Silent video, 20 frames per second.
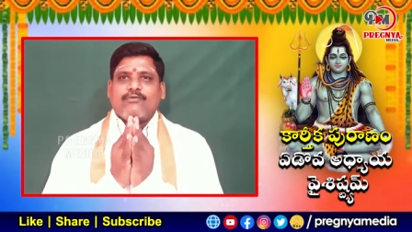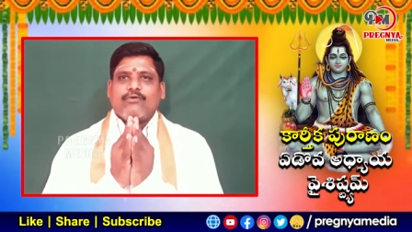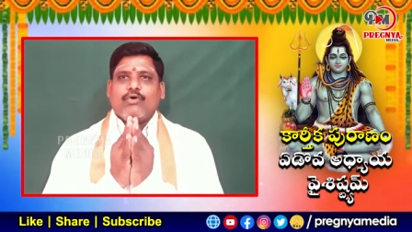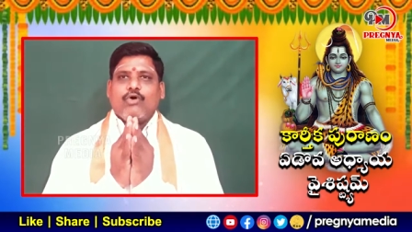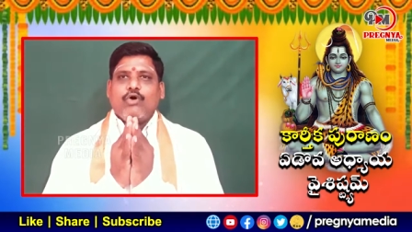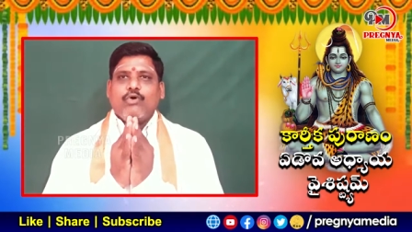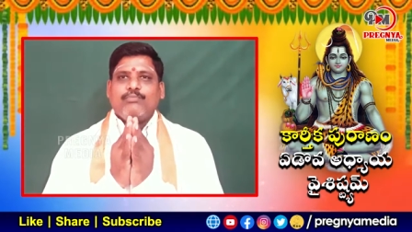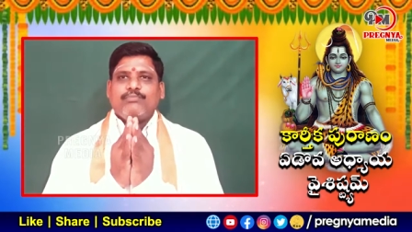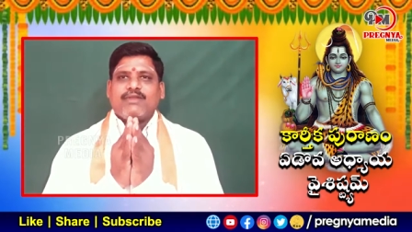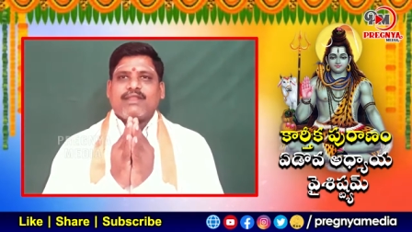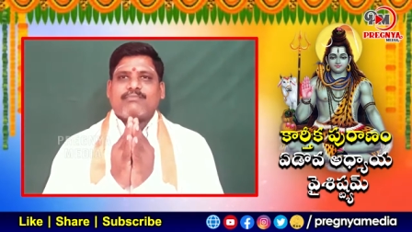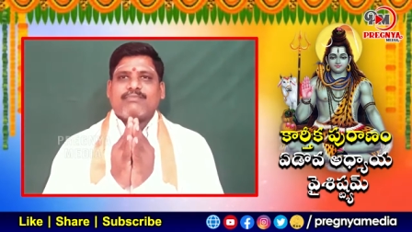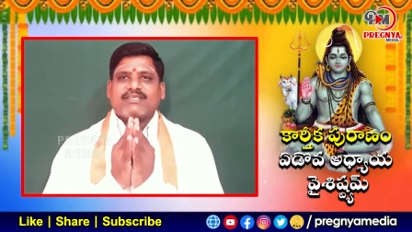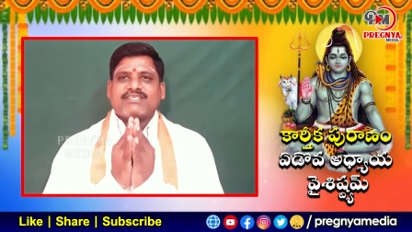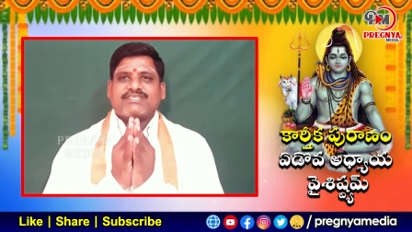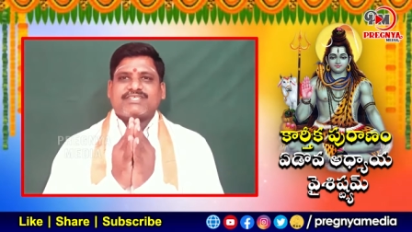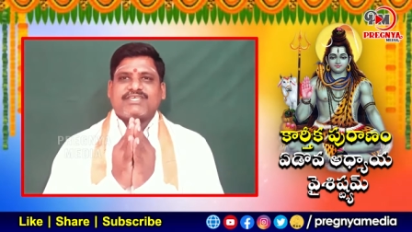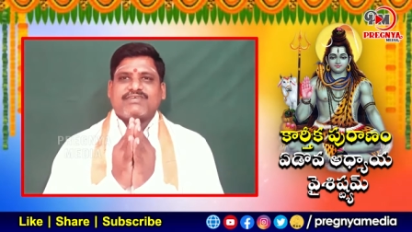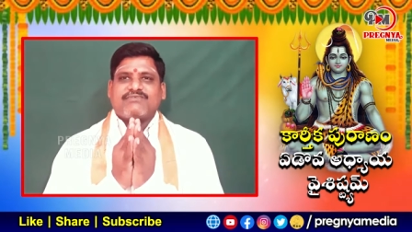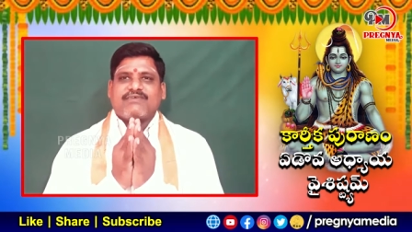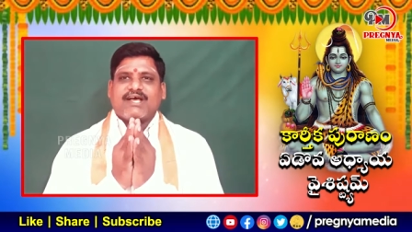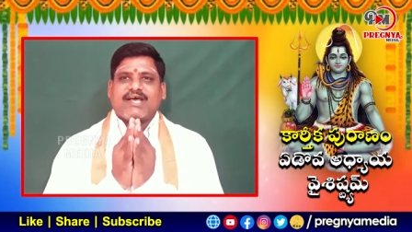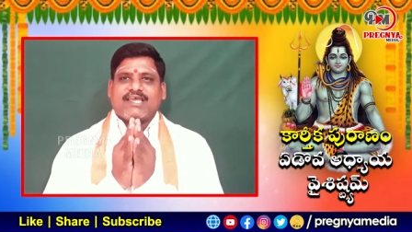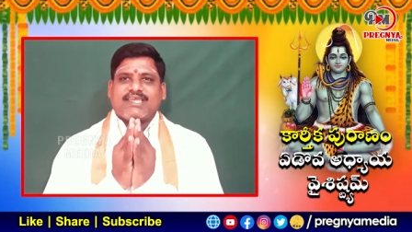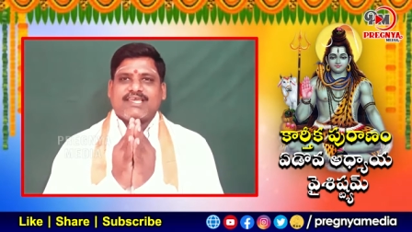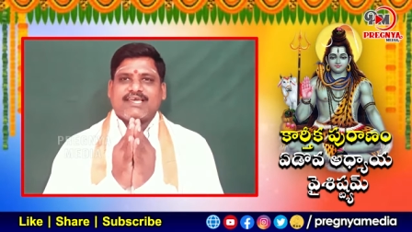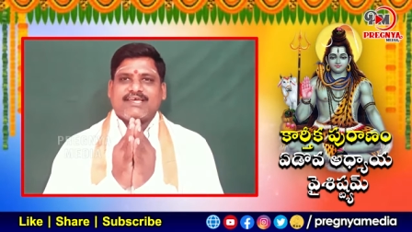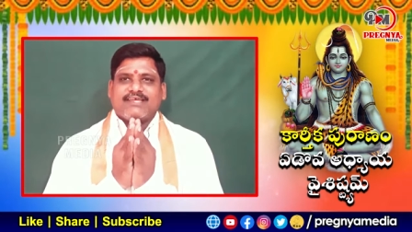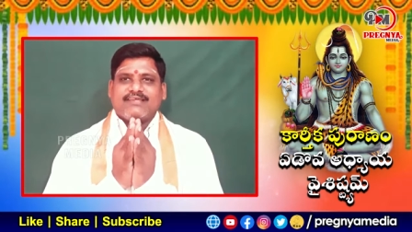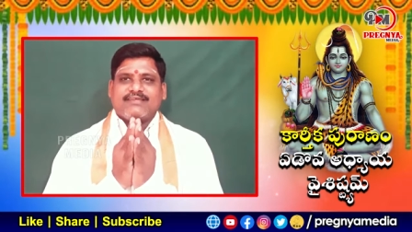ఓం నమ
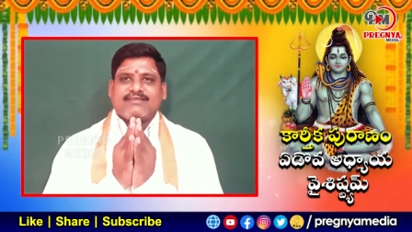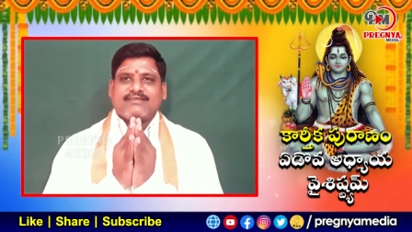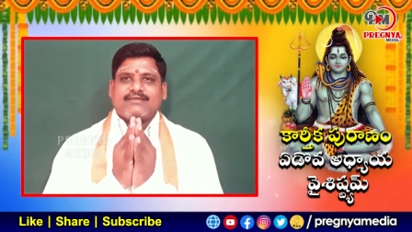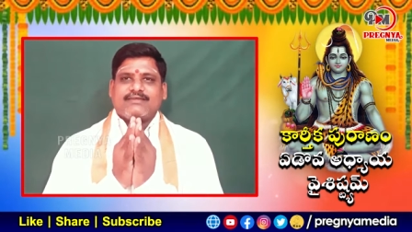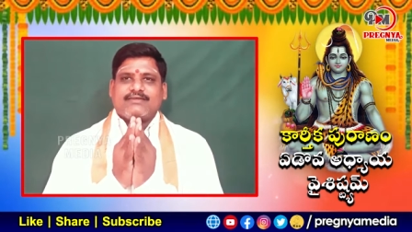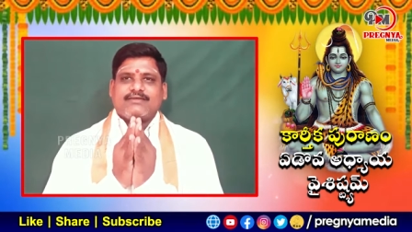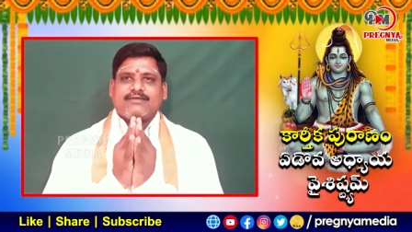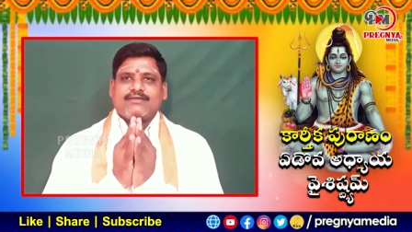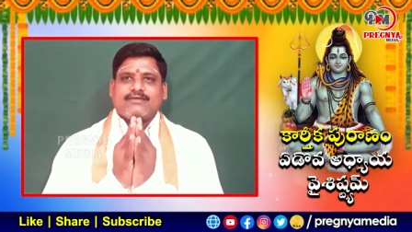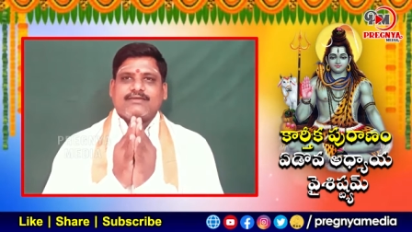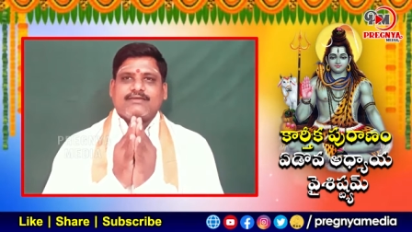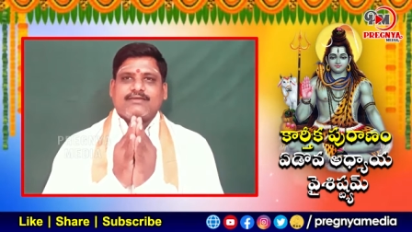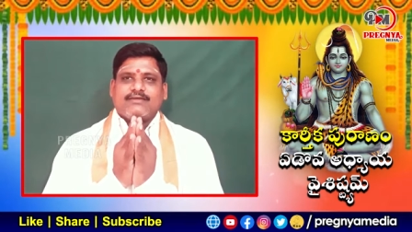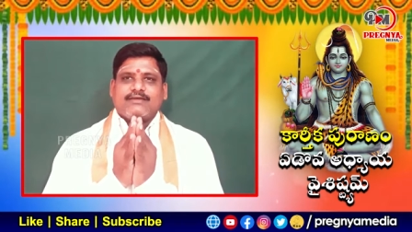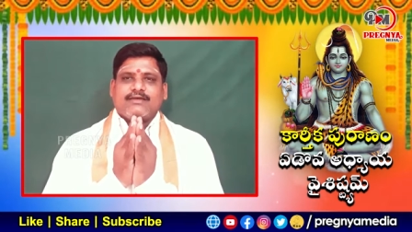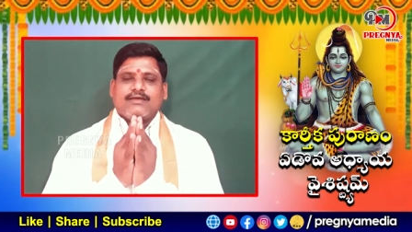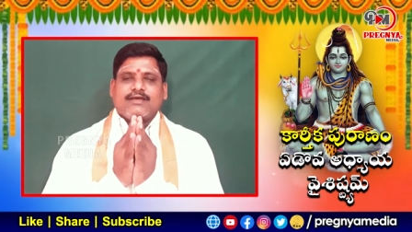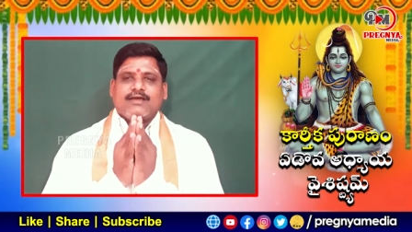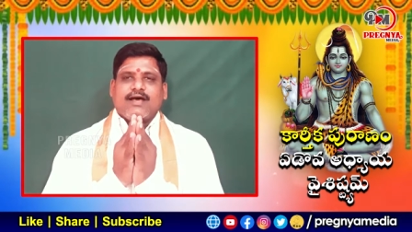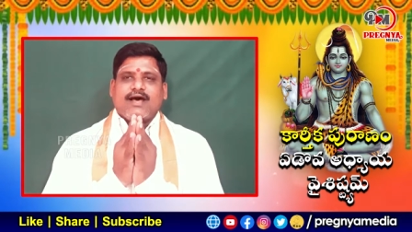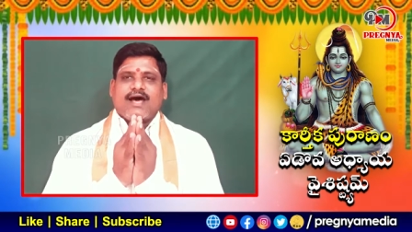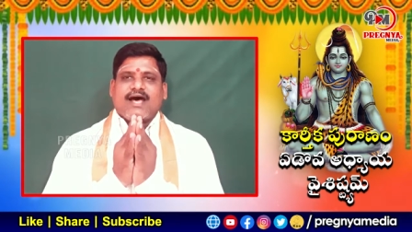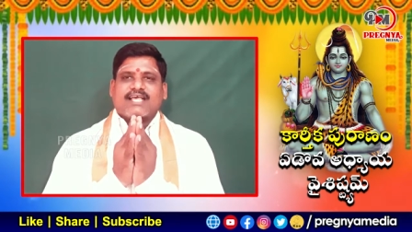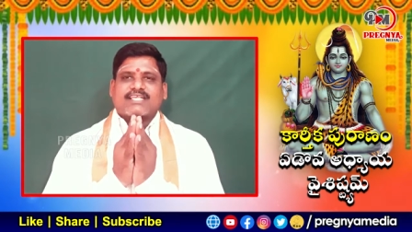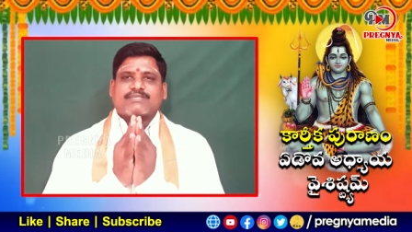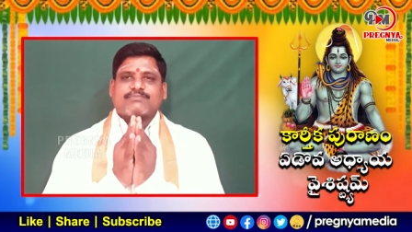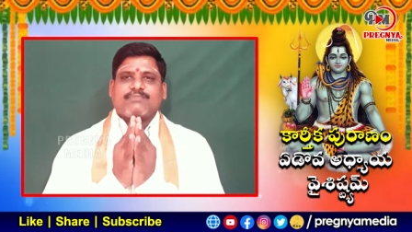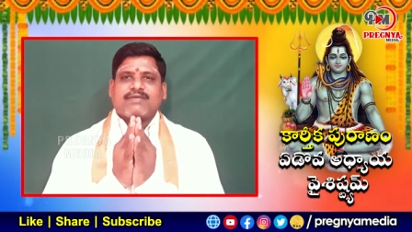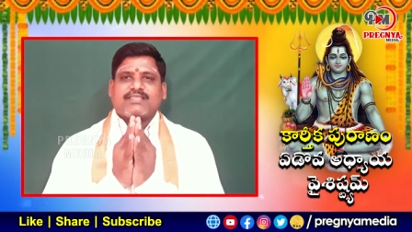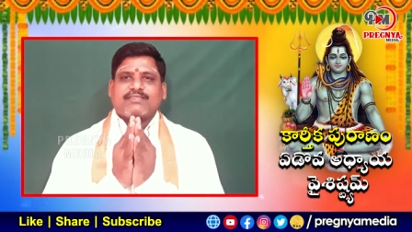శివాయ
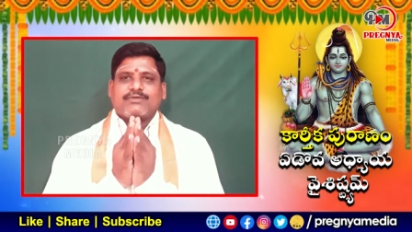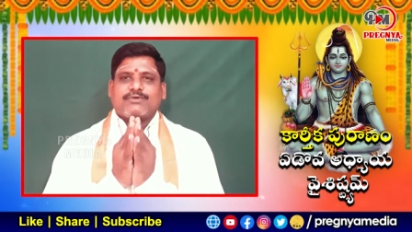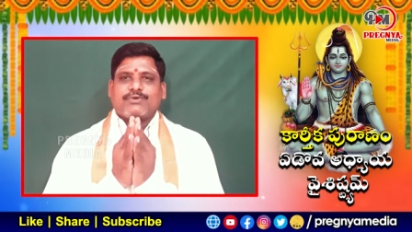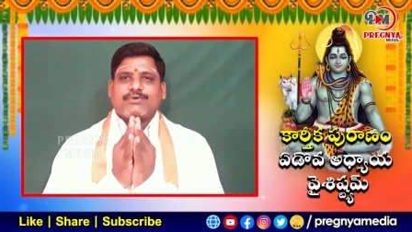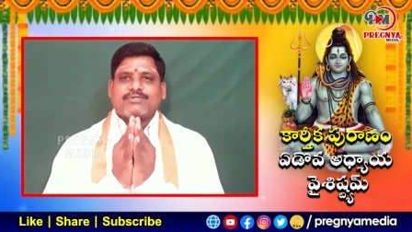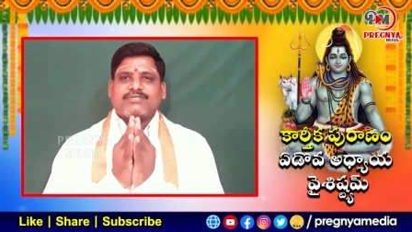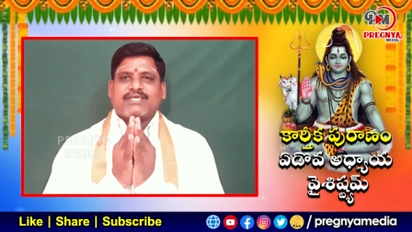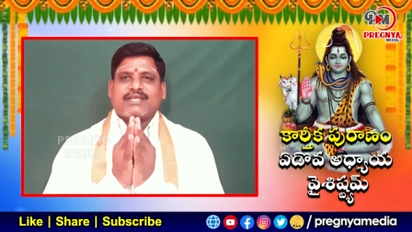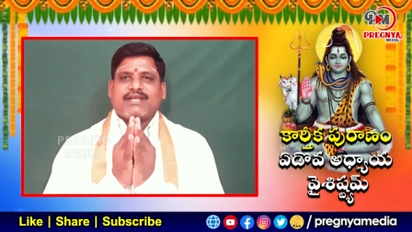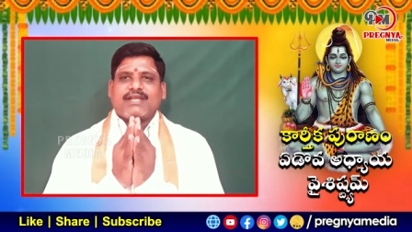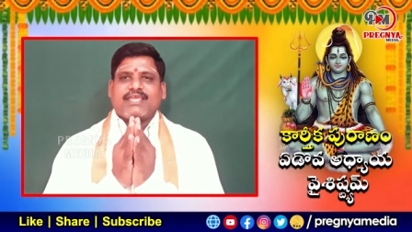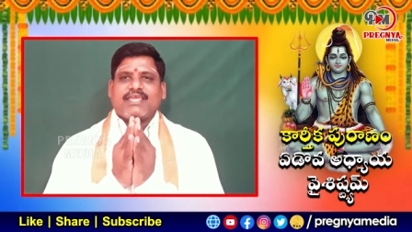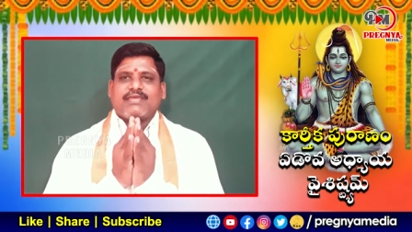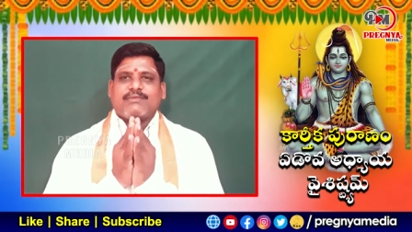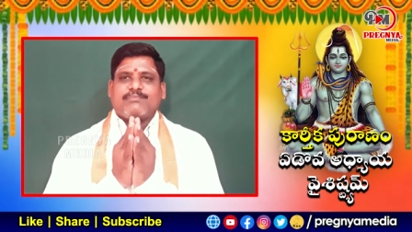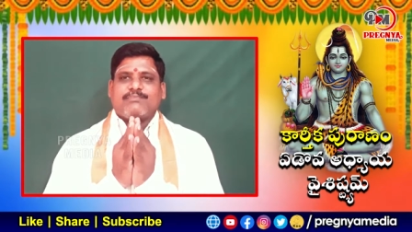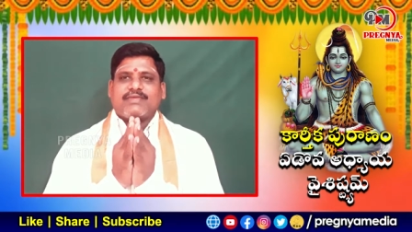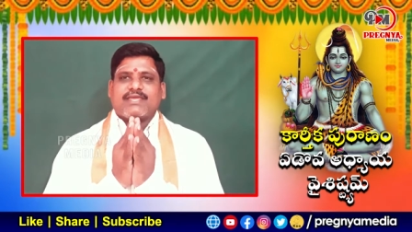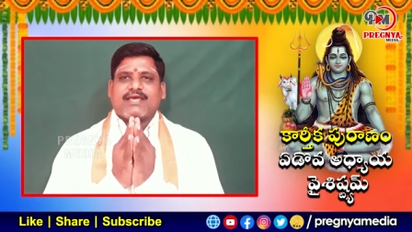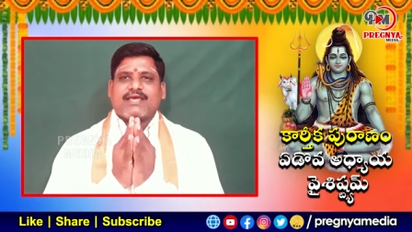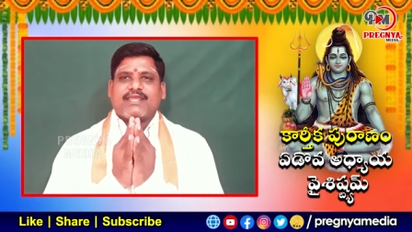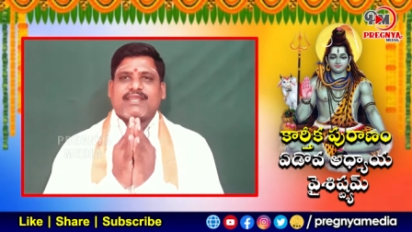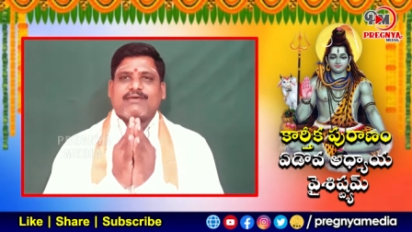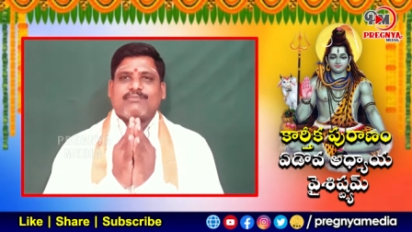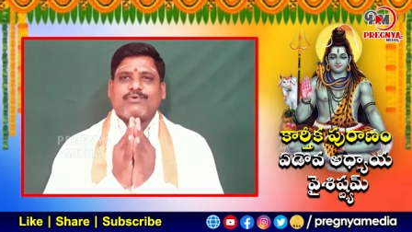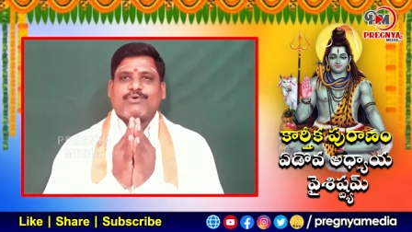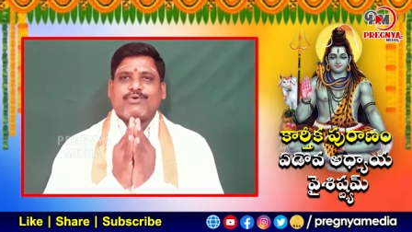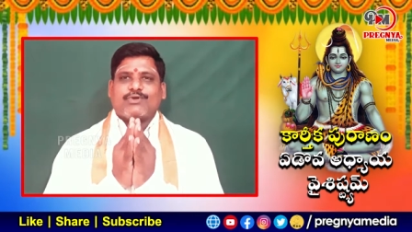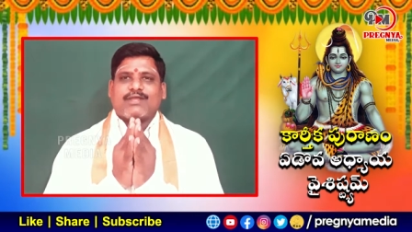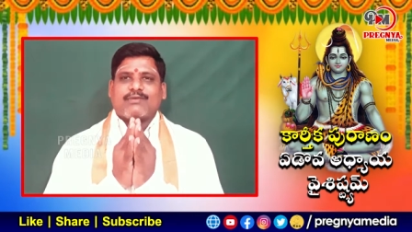అస్మద్గురుచరణేభ్య
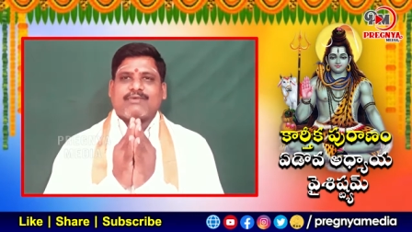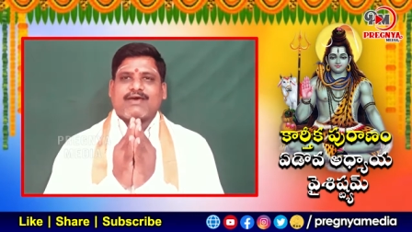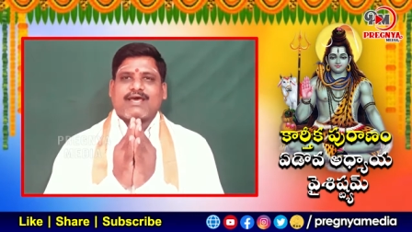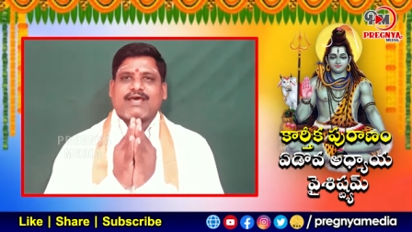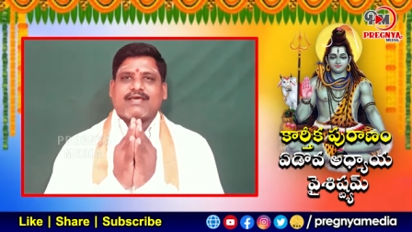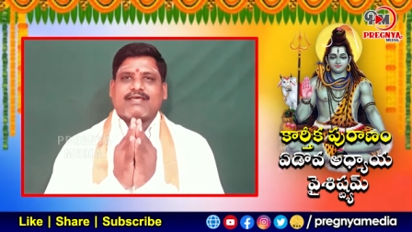నమో నమ